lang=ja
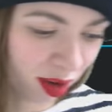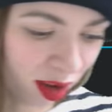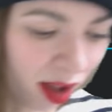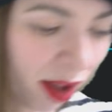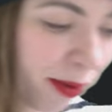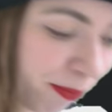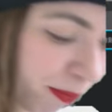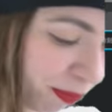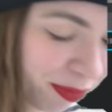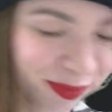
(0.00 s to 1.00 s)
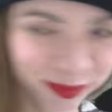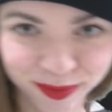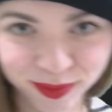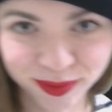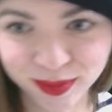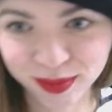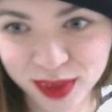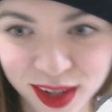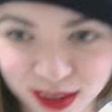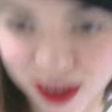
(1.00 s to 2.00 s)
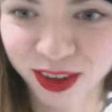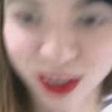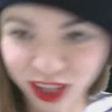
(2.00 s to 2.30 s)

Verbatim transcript: はい参加い